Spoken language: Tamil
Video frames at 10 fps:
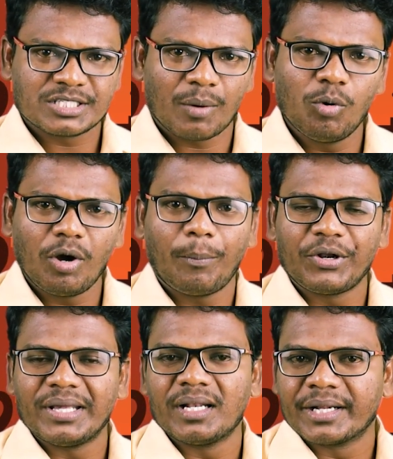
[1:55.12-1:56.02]
சமூக
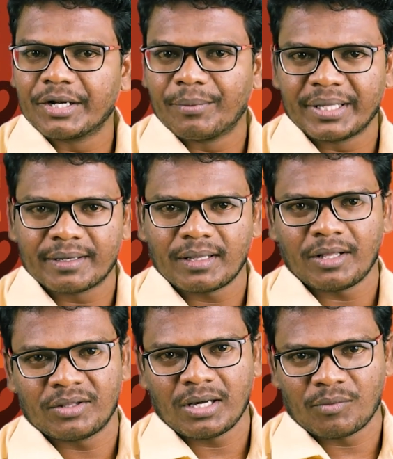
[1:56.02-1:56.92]
பணியில் ஈடுபடுகிறதா
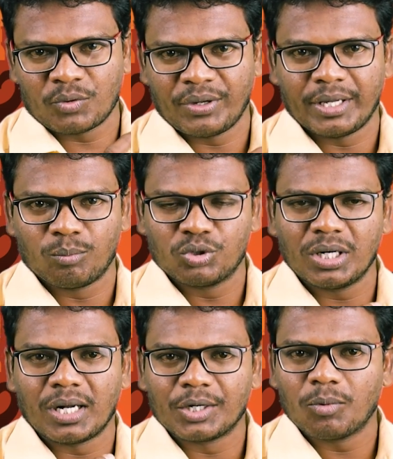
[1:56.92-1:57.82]
அதுதான் அவருடைய
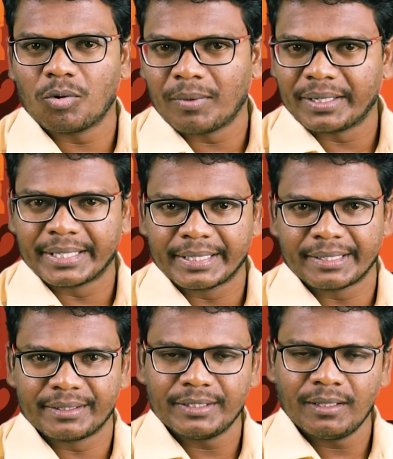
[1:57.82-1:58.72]
முதல் அனுபவமாக
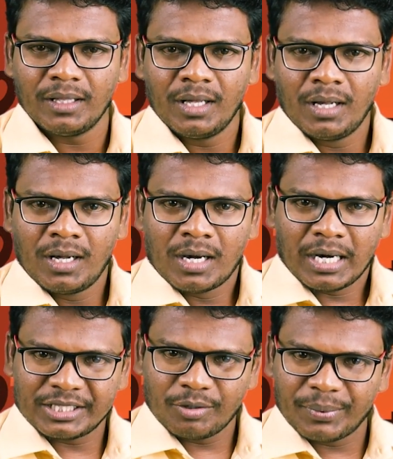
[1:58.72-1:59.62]
இருக்கிறது
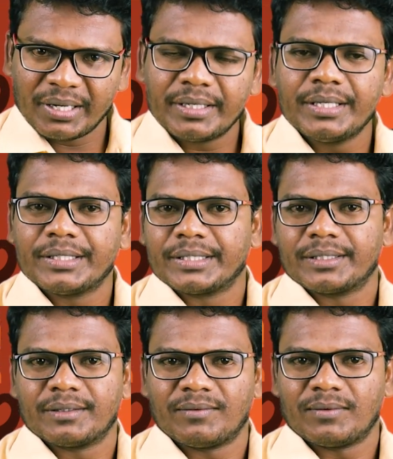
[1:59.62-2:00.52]
அதன் பிறகு
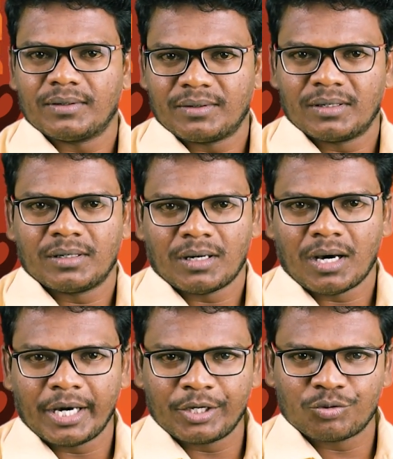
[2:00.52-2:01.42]

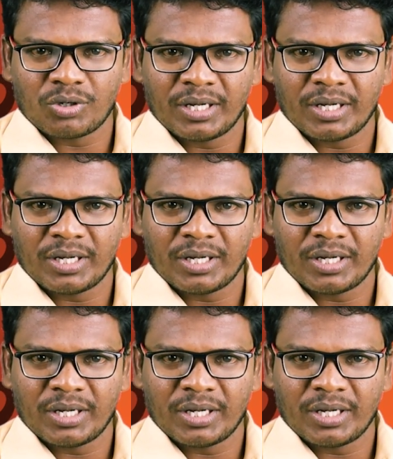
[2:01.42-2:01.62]
ஆயிரத்தி